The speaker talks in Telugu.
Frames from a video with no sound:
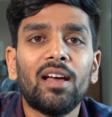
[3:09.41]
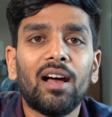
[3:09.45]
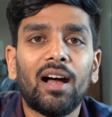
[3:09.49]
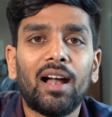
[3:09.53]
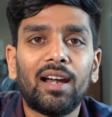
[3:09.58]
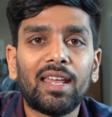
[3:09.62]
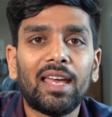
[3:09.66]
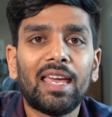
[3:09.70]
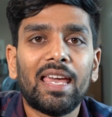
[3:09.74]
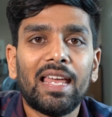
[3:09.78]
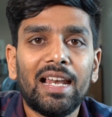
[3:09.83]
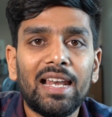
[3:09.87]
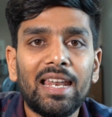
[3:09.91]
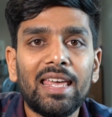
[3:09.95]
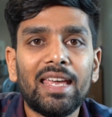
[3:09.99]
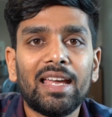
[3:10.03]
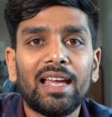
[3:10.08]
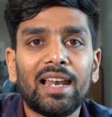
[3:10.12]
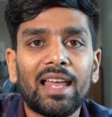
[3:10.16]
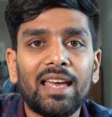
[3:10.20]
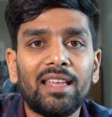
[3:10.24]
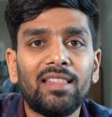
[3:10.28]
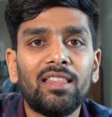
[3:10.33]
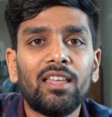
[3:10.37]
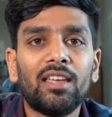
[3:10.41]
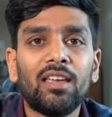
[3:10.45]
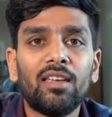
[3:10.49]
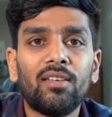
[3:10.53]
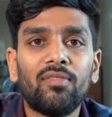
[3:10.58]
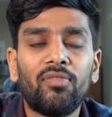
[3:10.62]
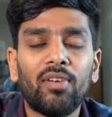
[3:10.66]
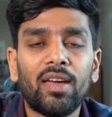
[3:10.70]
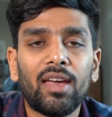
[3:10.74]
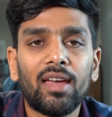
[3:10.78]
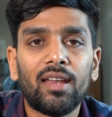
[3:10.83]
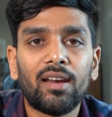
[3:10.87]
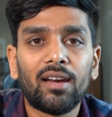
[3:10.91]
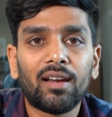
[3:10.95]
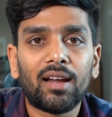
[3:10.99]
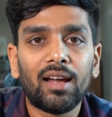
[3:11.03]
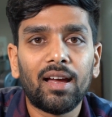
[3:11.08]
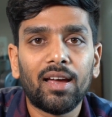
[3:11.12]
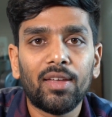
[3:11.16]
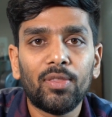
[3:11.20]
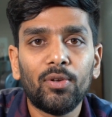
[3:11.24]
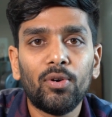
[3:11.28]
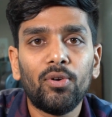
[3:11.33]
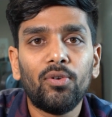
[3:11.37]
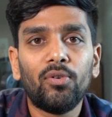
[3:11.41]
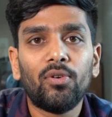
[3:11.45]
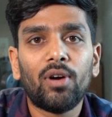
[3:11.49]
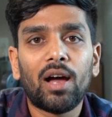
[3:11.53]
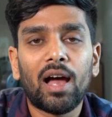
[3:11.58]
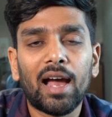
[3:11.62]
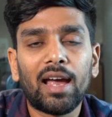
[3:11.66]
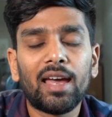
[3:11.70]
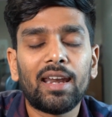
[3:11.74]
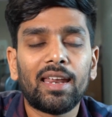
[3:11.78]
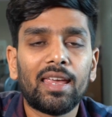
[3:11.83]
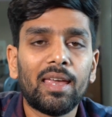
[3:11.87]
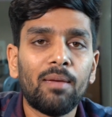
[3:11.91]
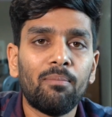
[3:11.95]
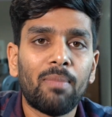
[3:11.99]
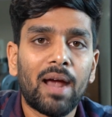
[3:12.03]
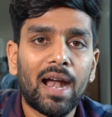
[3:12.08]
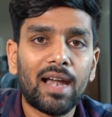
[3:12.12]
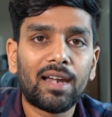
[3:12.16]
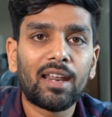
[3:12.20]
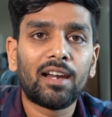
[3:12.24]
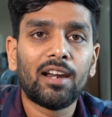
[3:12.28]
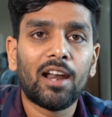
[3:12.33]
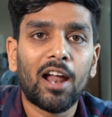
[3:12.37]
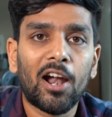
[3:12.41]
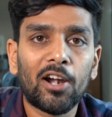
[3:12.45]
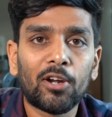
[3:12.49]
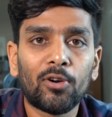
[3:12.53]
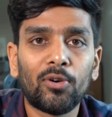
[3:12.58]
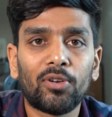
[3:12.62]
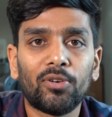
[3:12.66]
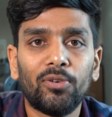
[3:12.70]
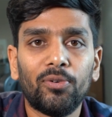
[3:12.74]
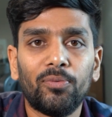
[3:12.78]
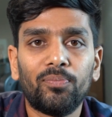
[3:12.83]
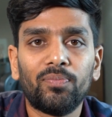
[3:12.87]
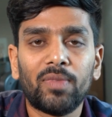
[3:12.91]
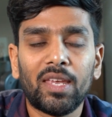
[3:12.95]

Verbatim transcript: అంటే ఇల్లీగల్ అయింది ఫెయిర్ కాదు ఆఖరికి బ్యాటర్ నాట్అవుట్